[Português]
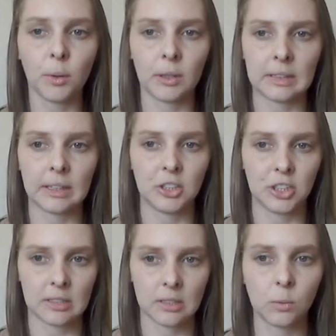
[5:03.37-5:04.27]
após a
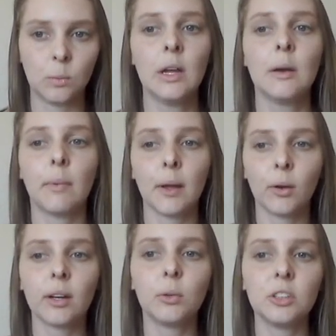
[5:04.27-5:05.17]
radiação,
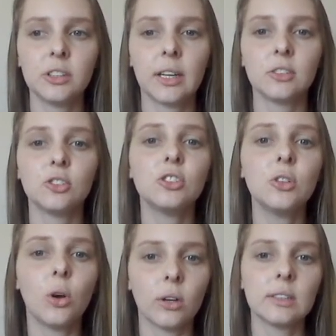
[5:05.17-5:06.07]
maior a quantidade de
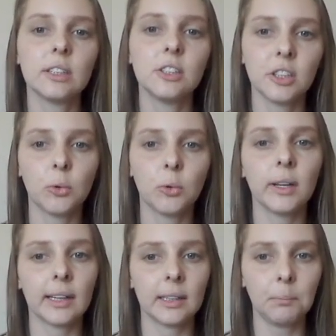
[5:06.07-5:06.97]
dose que chegou em
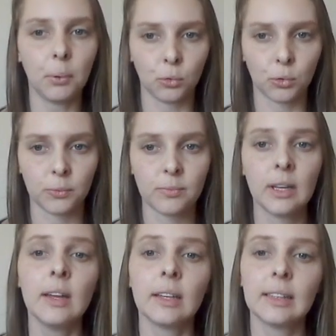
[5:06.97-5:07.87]
cada ponto.
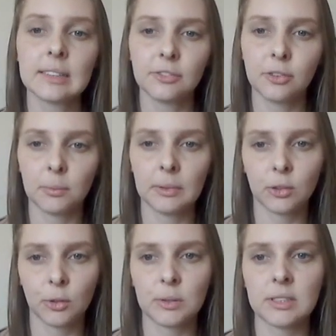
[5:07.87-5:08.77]
Dessa forma,
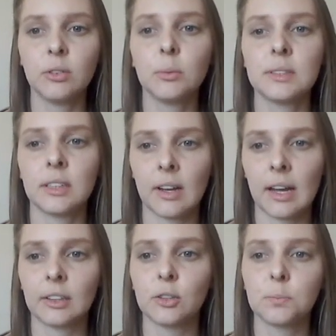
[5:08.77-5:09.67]
então, é possível
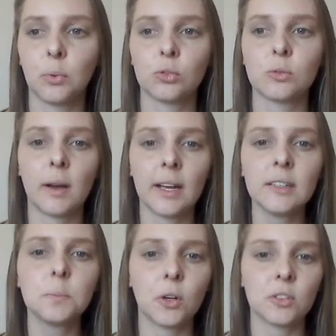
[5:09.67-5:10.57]
observar que os pontos
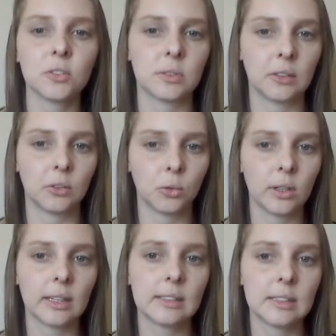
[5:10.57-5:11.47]
mais próximos da
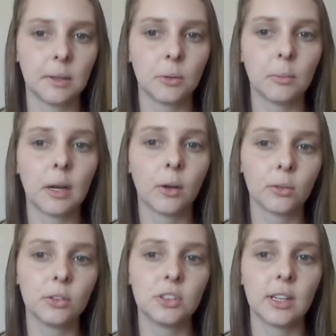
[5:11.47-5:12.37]
torre receberam maior
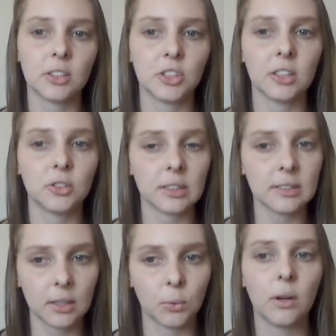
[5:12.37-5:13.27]
quantidade de
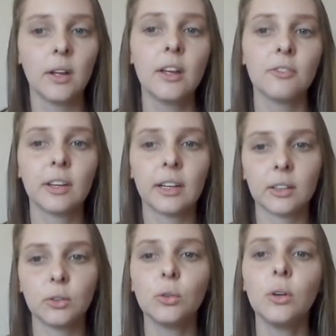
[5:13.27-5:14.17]
radiação,
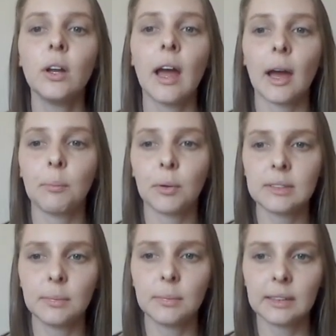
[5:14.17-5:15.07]
ficando
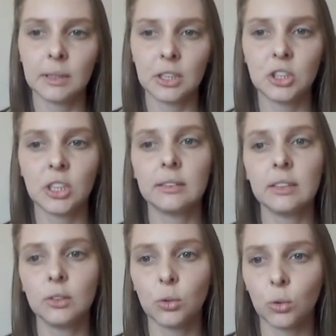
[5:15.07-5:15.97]
aproximadamente
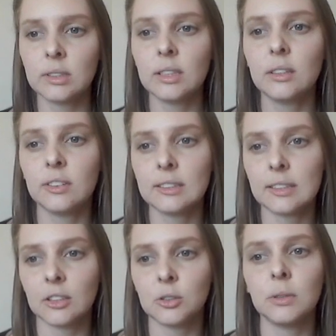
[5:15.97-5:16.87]
entre 12 e
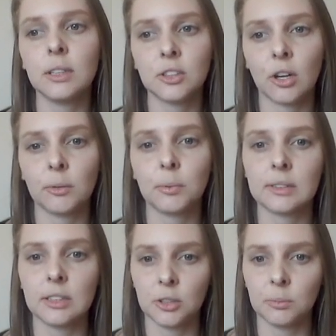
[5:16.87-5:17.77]
27 mJ por
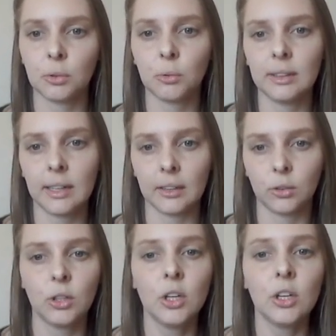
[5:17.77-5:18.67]
centímetro
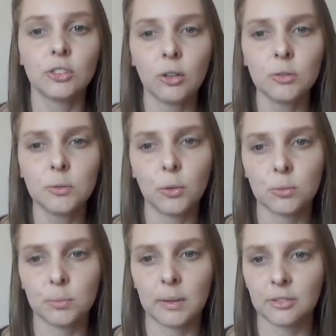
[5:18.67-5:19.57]
quadrado. Já os
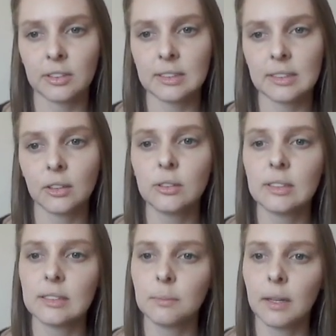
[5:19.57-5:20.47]
pontos mais afastados
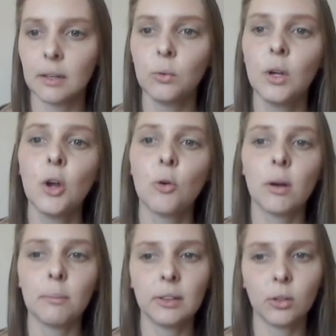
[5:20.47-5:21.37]
receberam
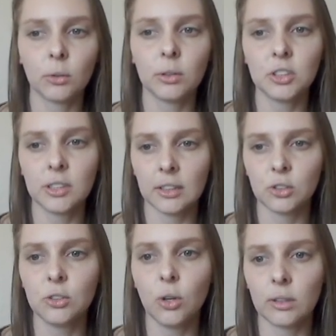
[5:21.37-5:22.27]
uma menor
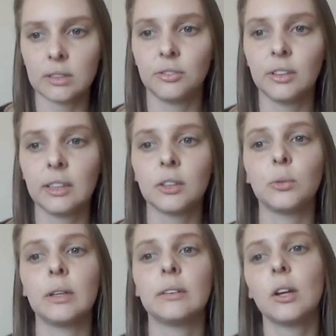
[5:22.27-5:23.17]
quantidade de dose,
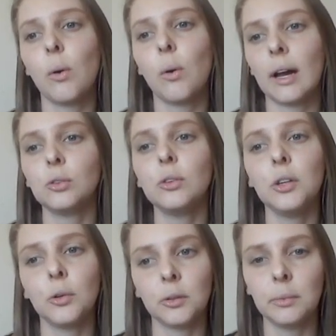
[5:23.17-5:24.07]
ficando entre 4
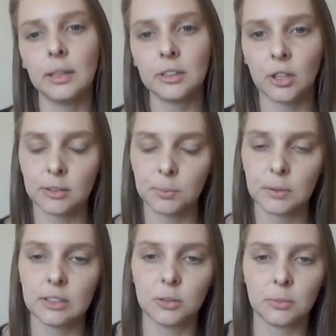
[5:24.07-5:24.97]
e 8 mJ por
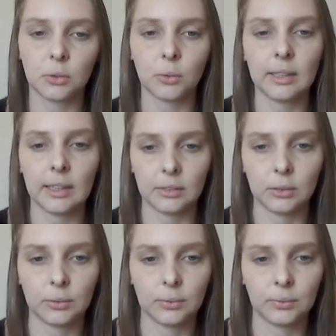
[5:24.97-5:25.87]
centímetro quadrado.